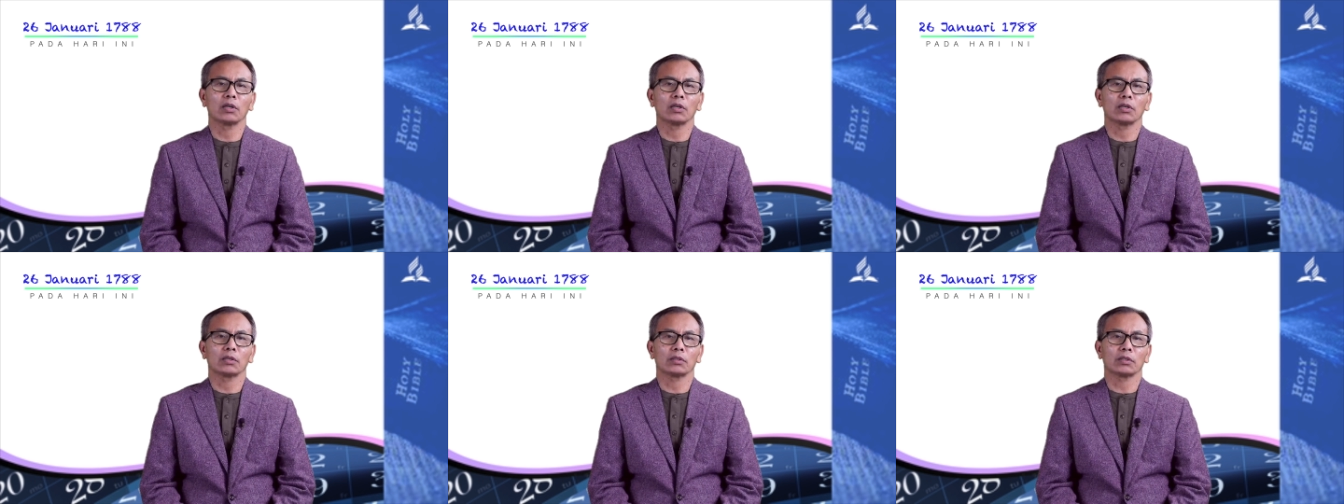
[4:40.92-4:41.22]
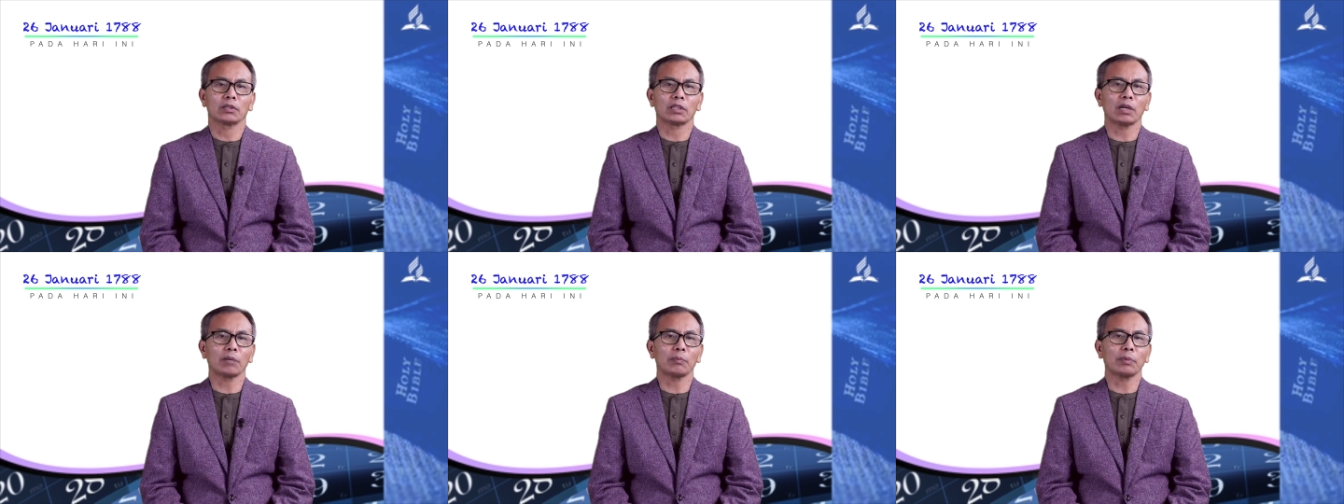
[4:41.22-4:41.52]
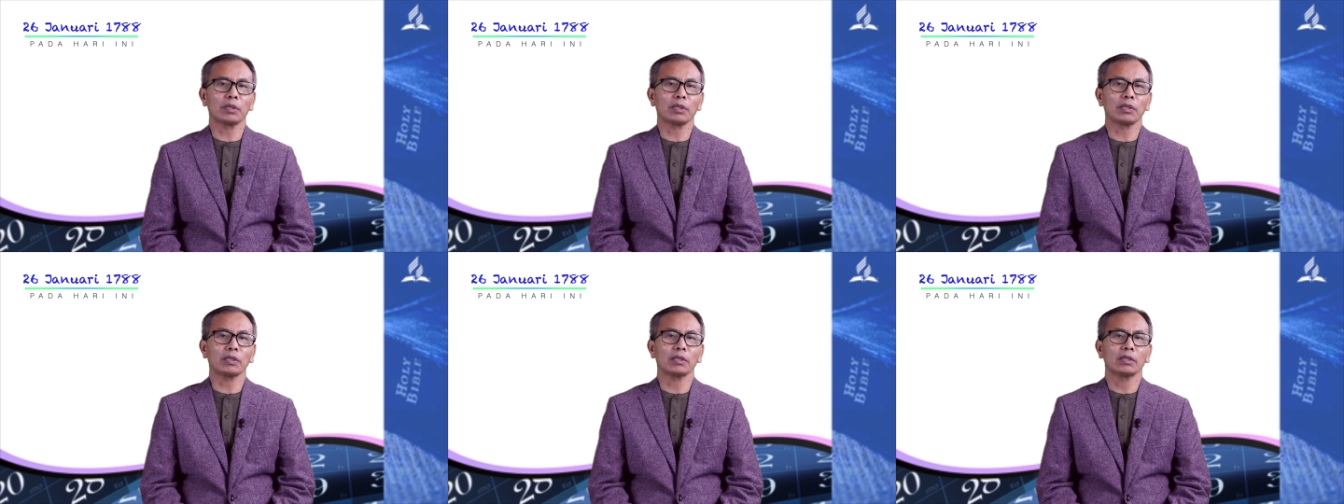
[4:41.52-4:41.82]

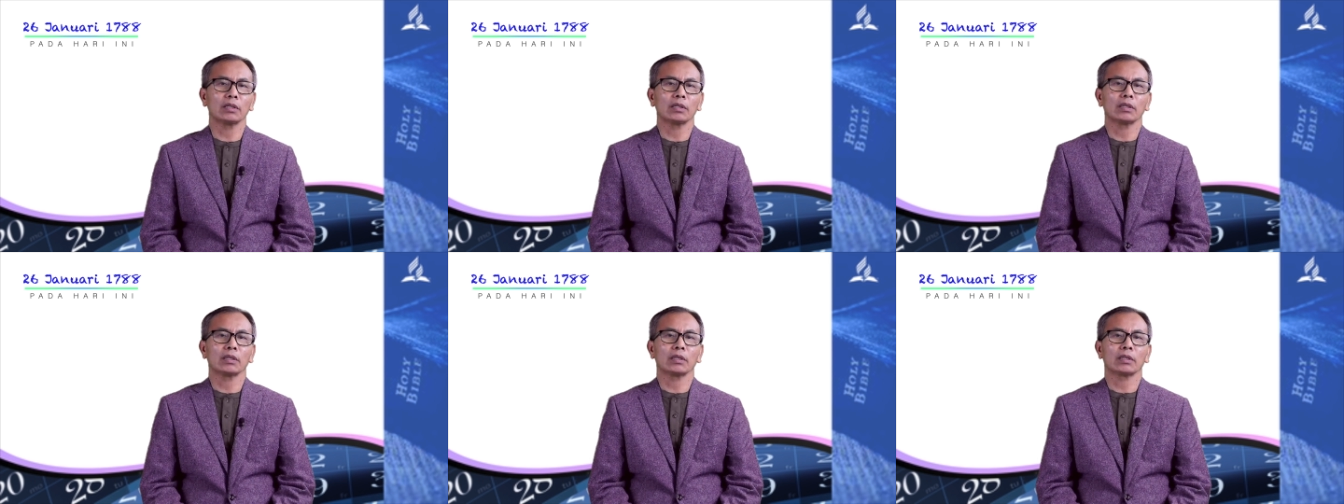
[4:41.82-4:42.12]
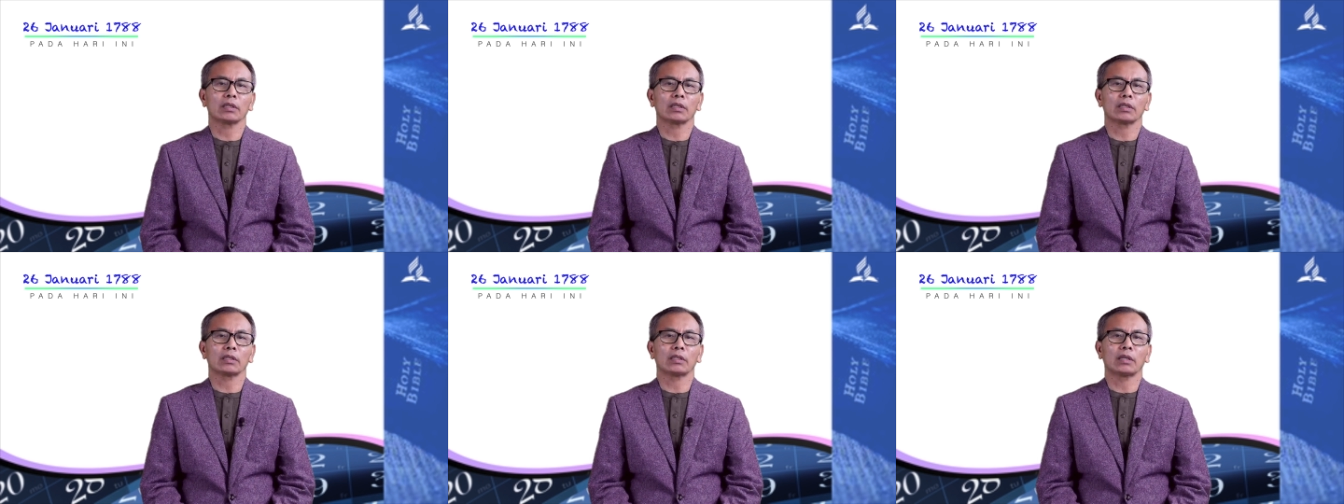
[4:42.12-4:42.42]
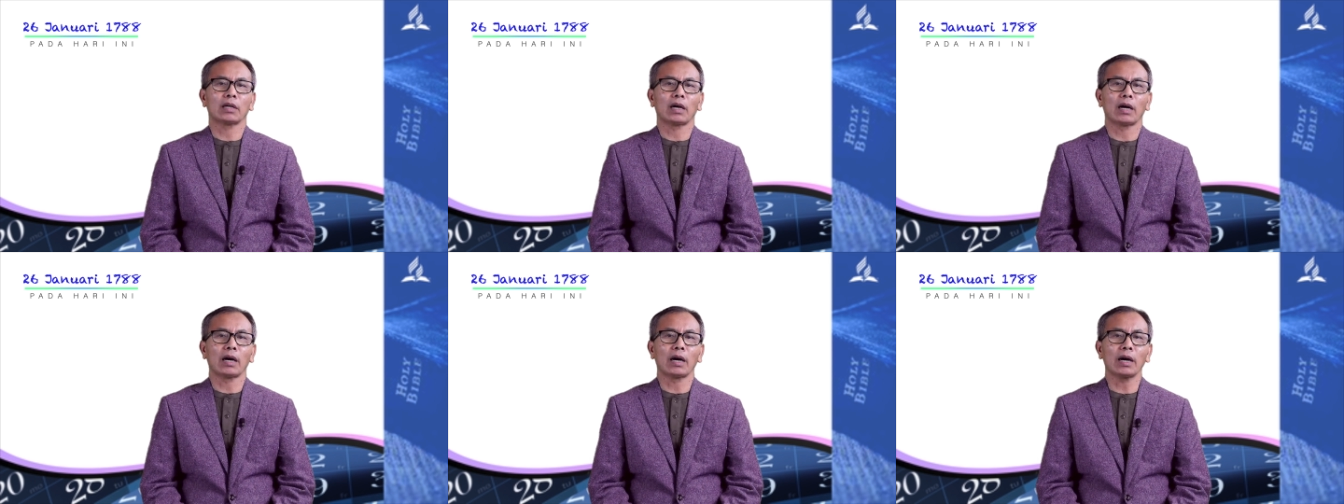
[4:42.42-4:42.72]
tetapi
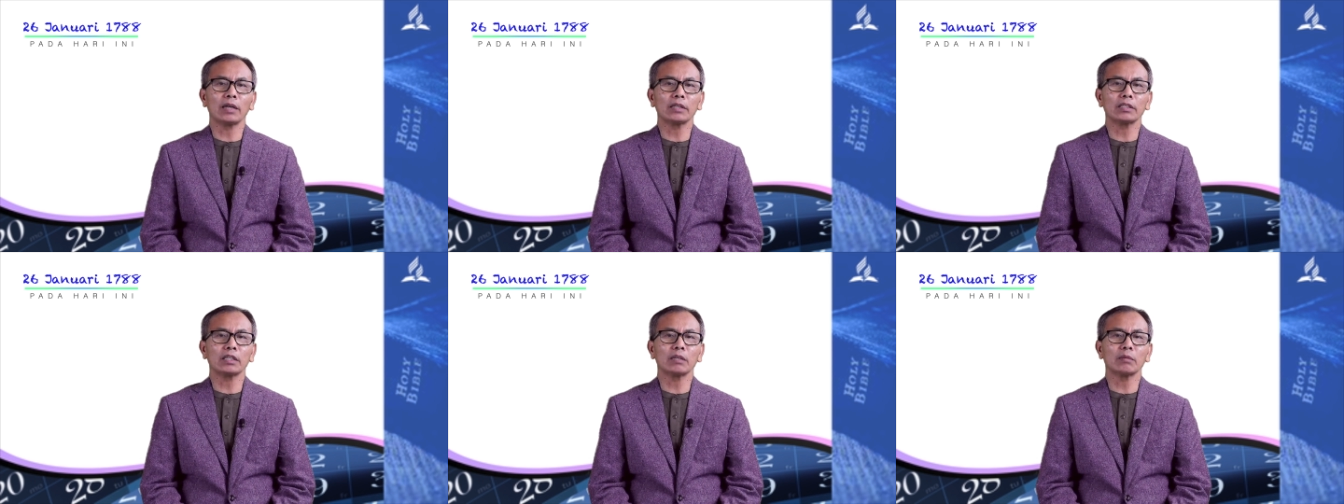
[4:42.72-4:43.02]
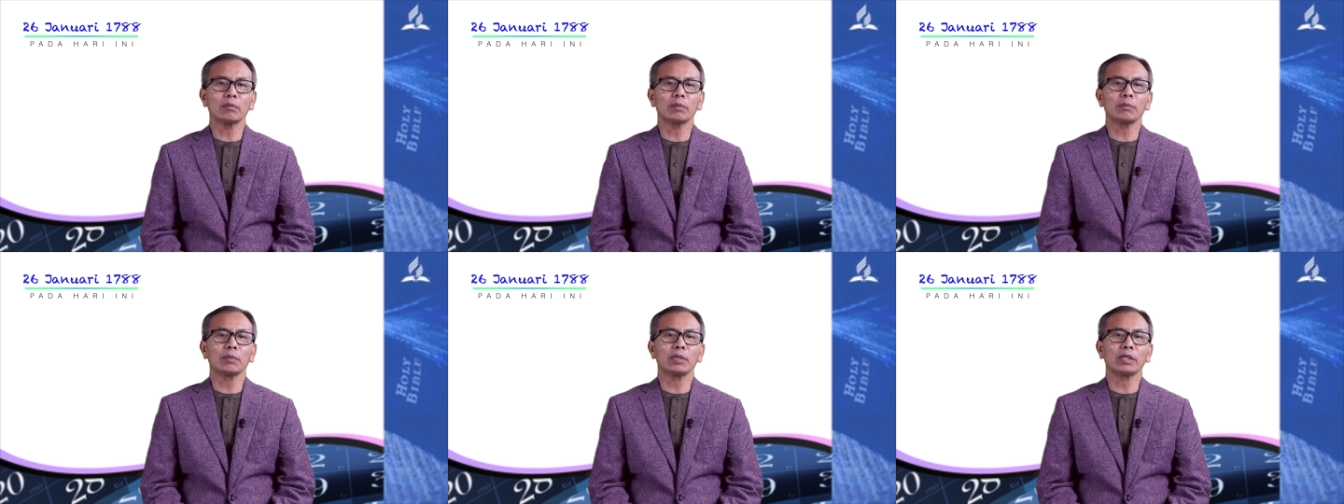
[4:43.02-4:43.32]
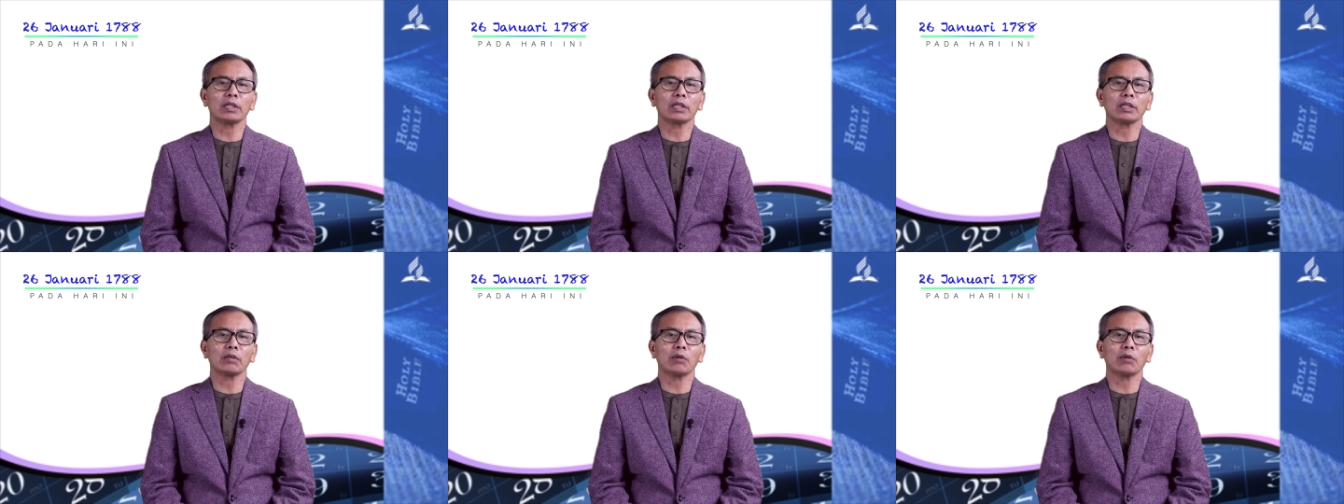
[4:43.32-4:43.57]
kita hanya memiliki